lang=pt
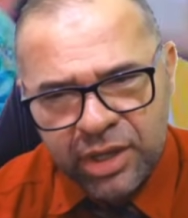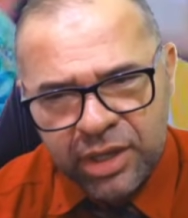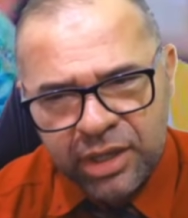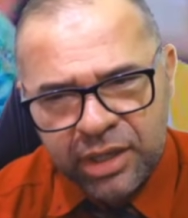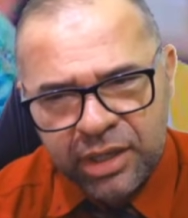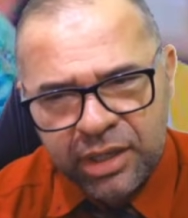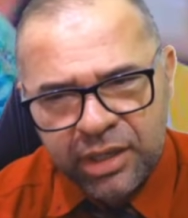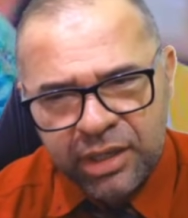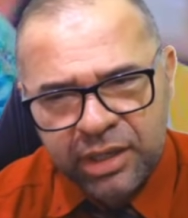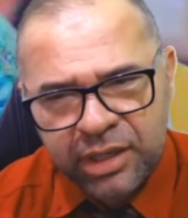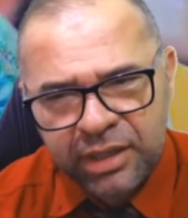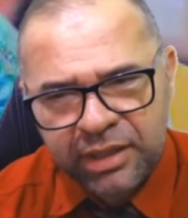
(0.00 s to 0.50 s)

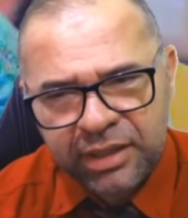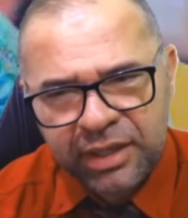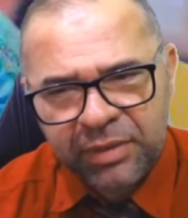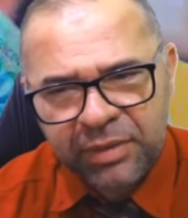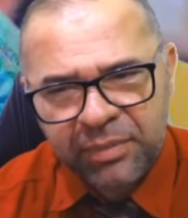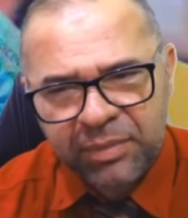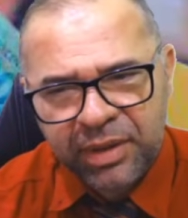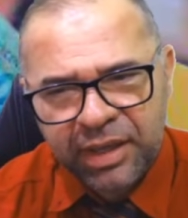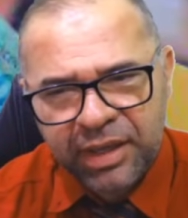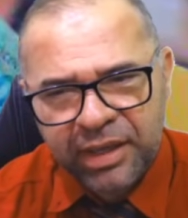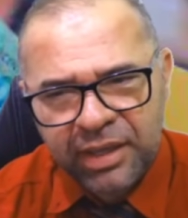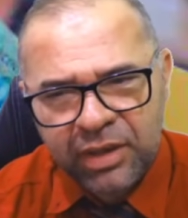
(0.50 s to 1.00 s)
e
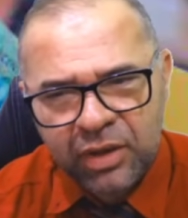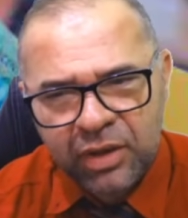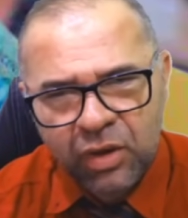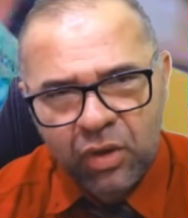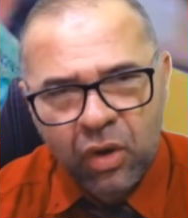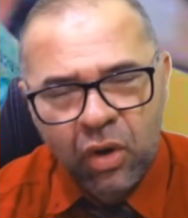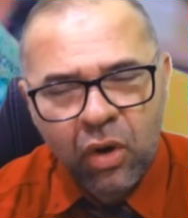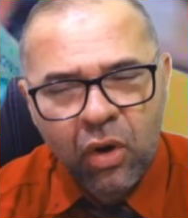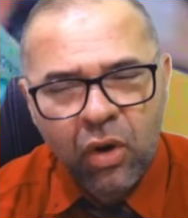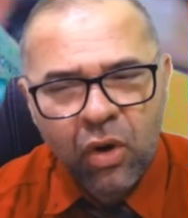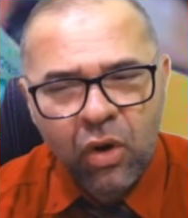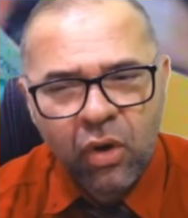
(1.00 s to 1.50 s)
também
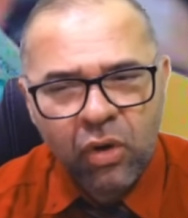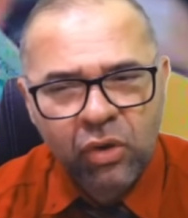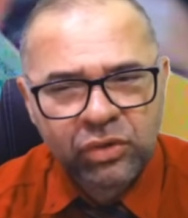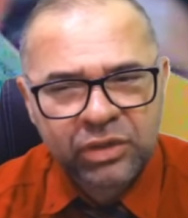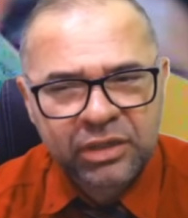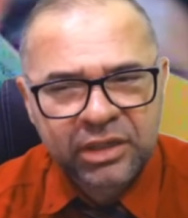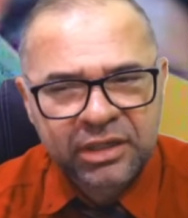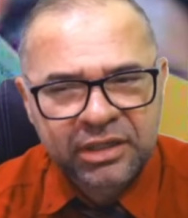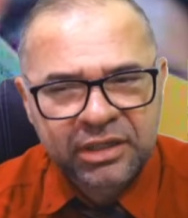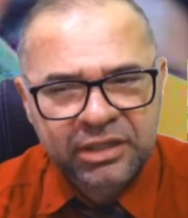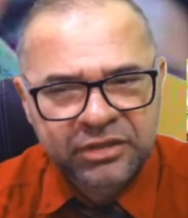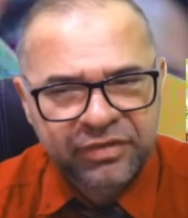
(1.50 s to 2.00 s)

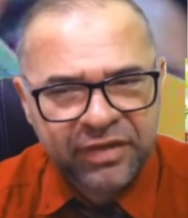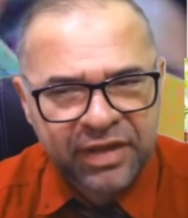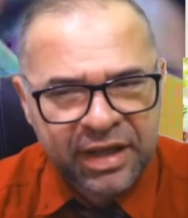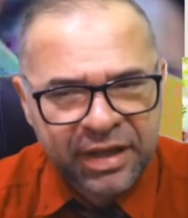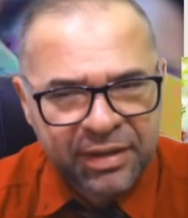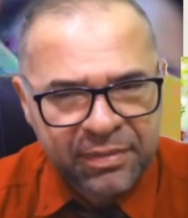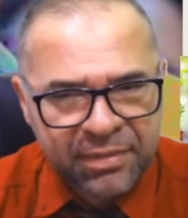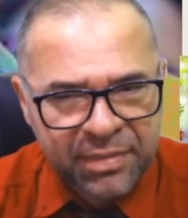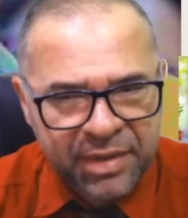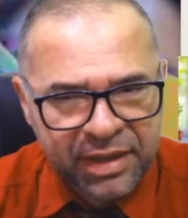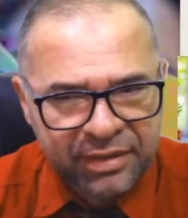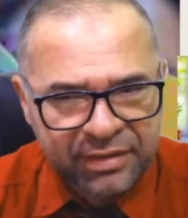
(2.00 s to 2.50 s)
outras
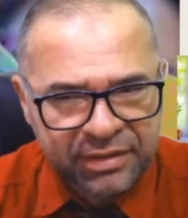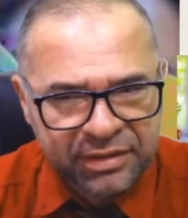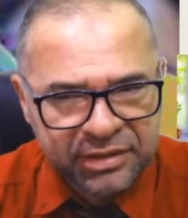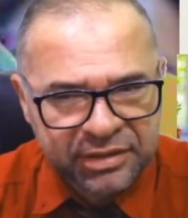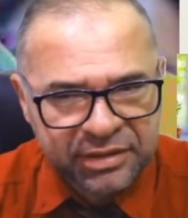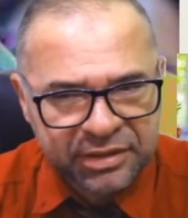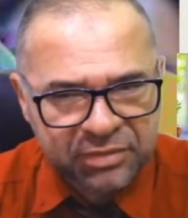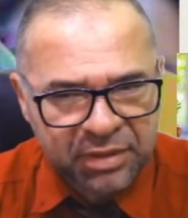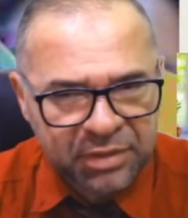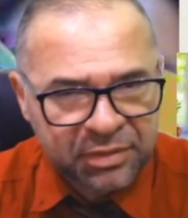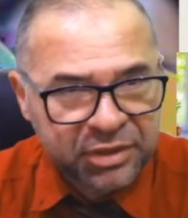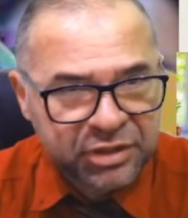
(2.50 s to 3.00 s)

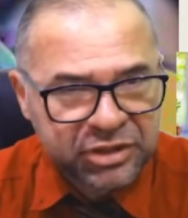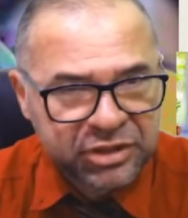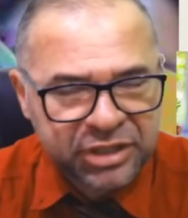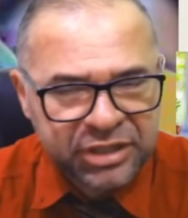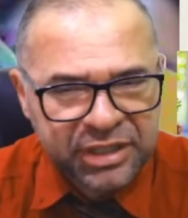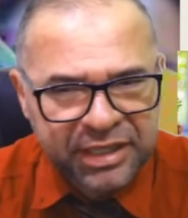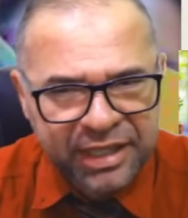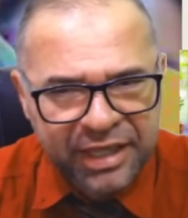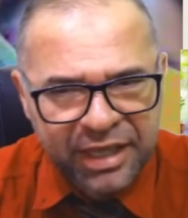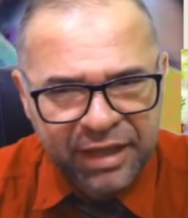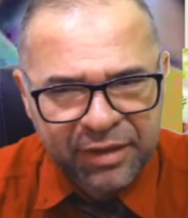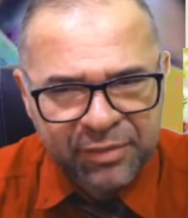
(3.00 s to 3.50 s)
ferramentas, uma
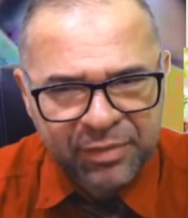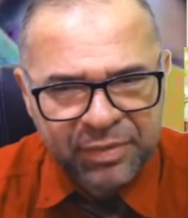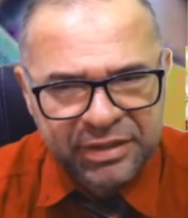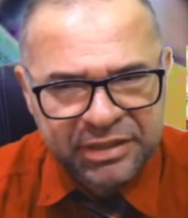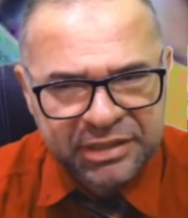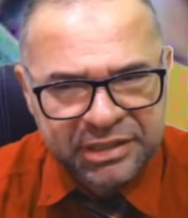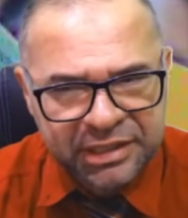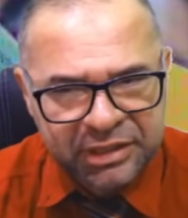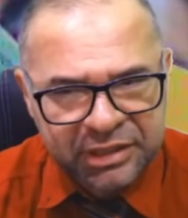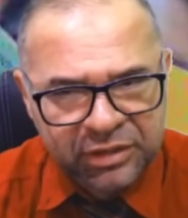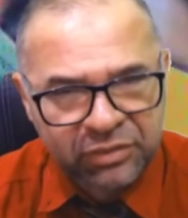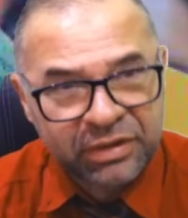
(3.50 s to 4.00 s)
medida que
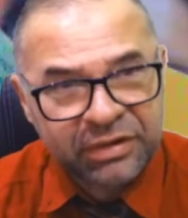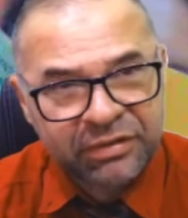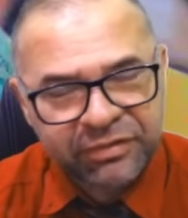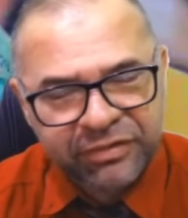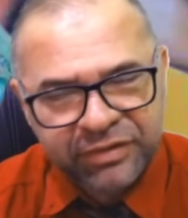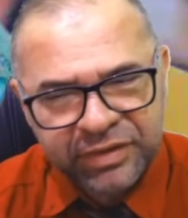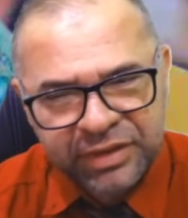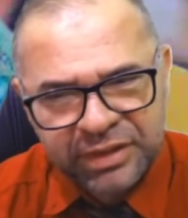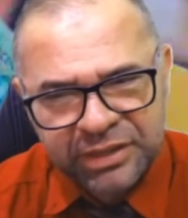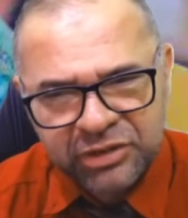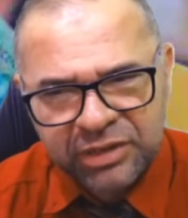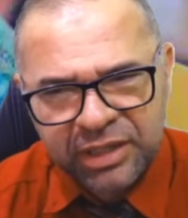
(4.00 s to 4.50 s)
representa um
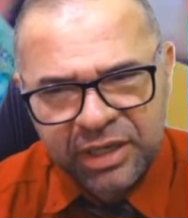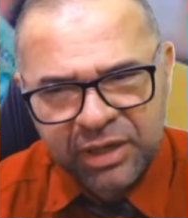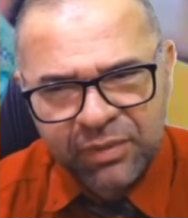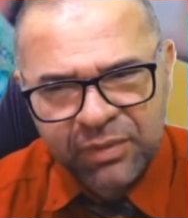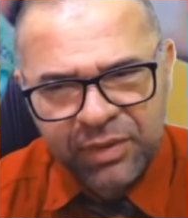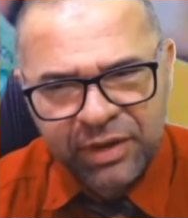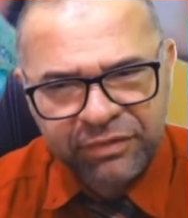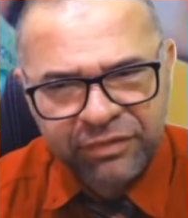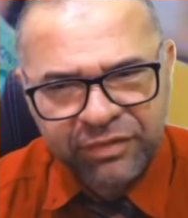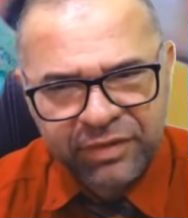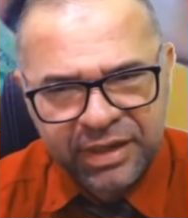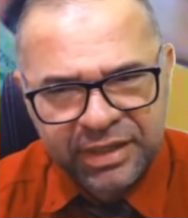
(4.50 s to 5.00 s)
avanço na
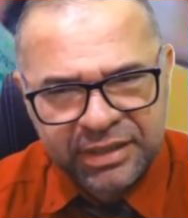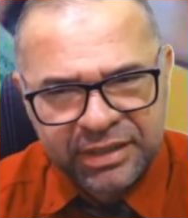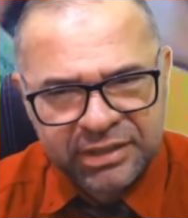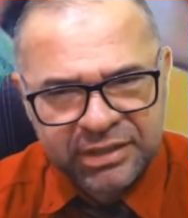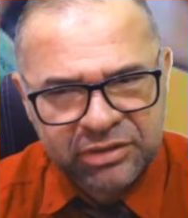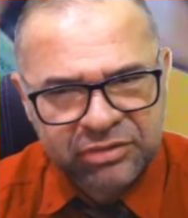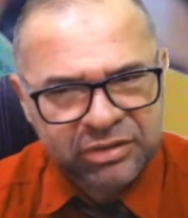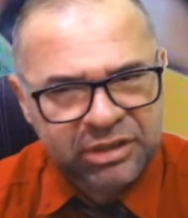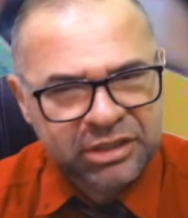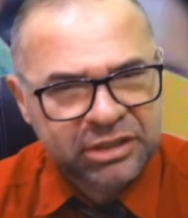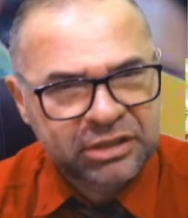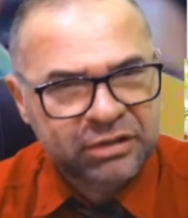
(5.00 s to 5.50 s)

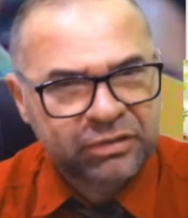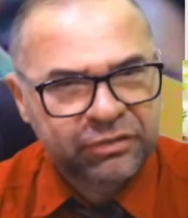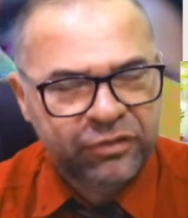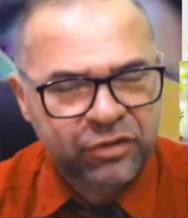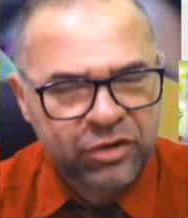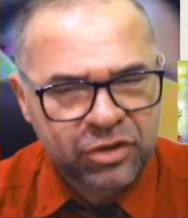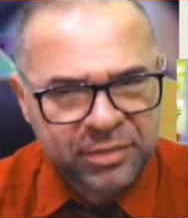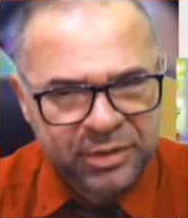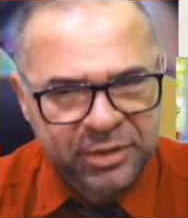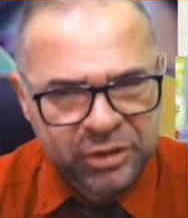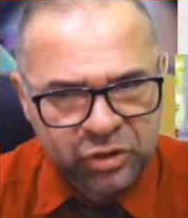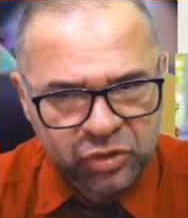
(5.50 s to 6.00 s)
qualificação das
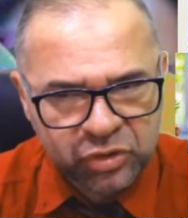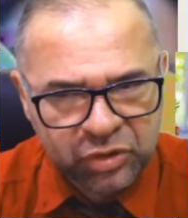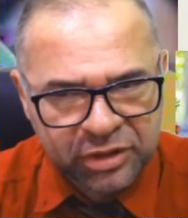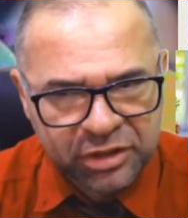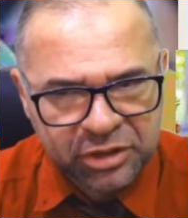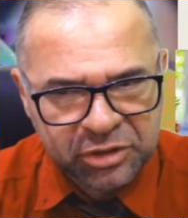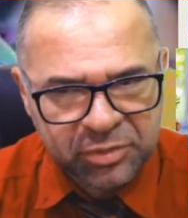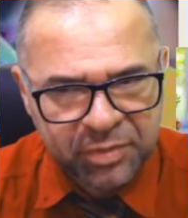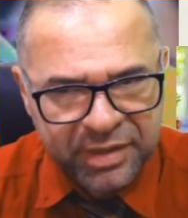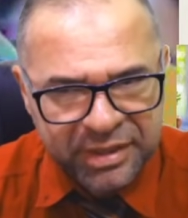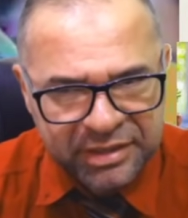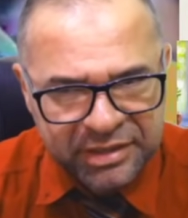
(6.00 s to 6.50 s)

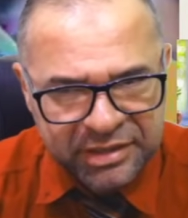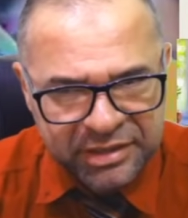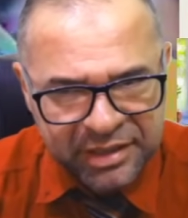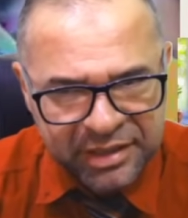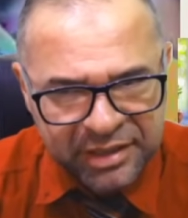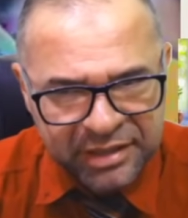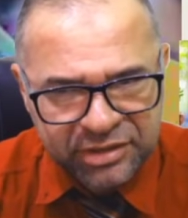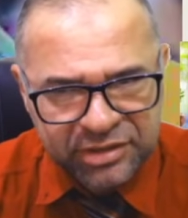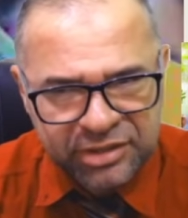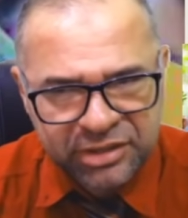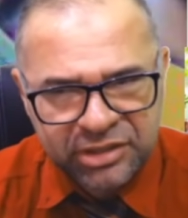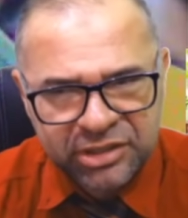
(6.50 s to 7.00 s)
informações
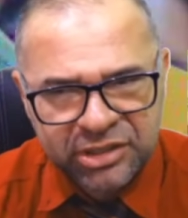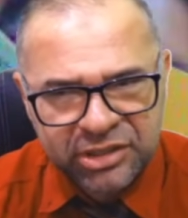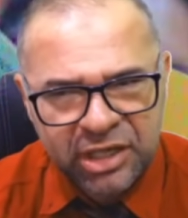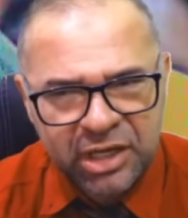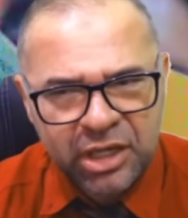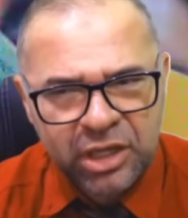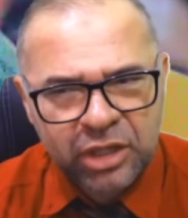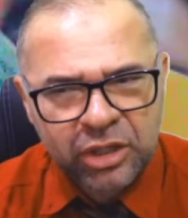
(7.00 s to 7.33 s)
presentes